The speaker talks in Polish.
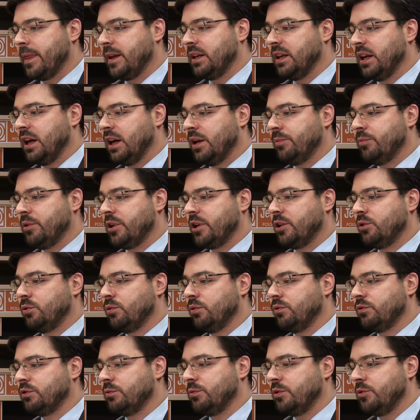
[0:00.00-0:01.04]
dla
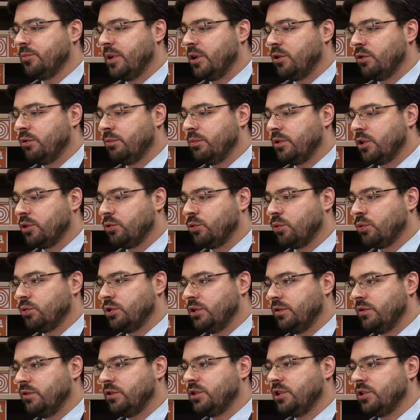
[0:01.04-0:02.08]
emerytów z minimalną emeryturą
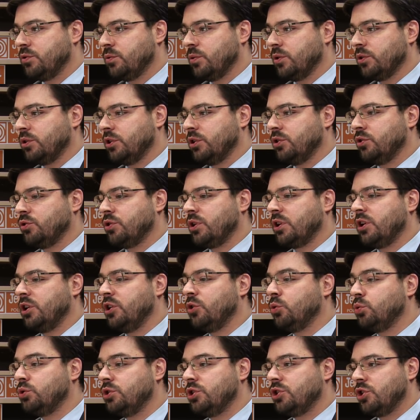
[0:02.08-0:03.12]
900 zł, no to
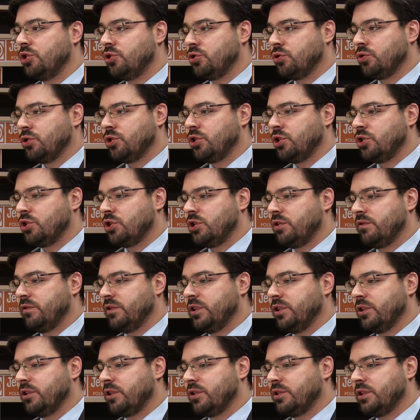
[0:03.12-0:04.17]
kilkudziesięciotysięczne
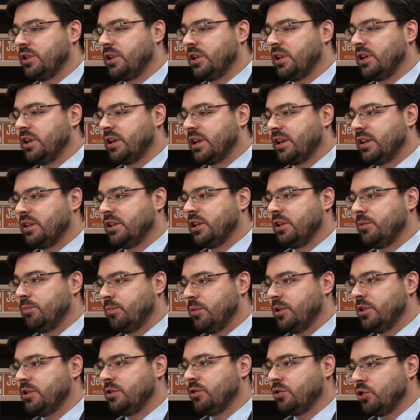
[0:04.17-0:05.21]
wynagrodzenia dla radnych
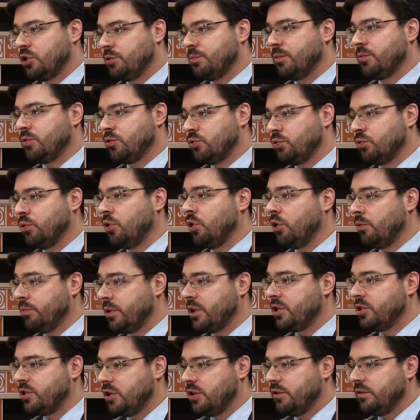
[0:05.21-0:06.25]
PiS, no to jest po prostu
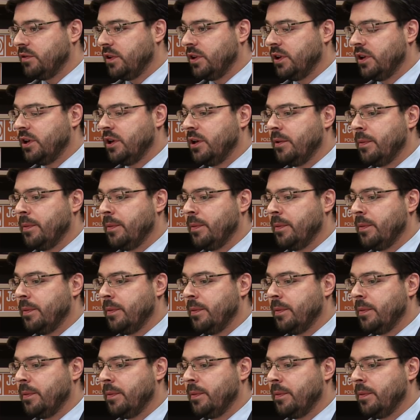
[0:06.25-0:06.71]
obraźliwe.